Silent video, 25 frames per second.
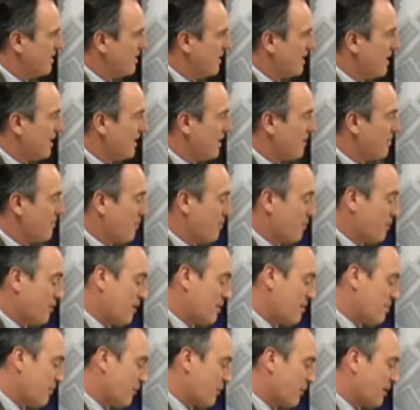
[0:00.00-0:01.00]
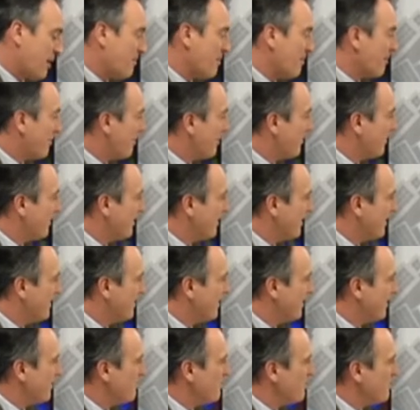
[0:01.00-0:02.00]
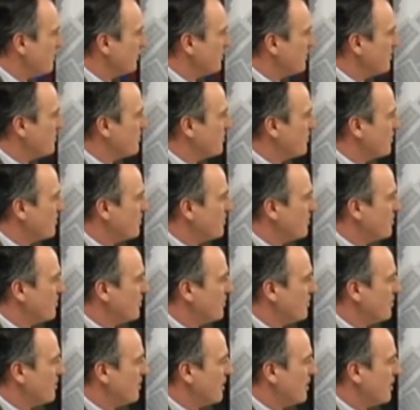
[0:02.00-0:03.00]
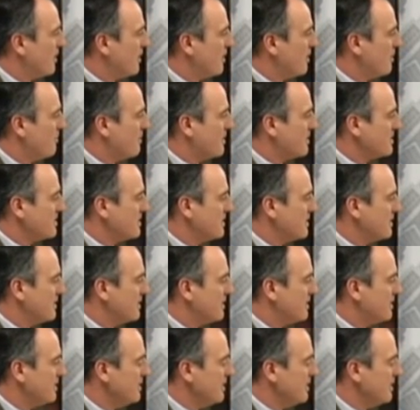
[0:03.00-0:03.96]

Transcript: aclamación y proclamación eh, al mismo tiempo como eh, presidente,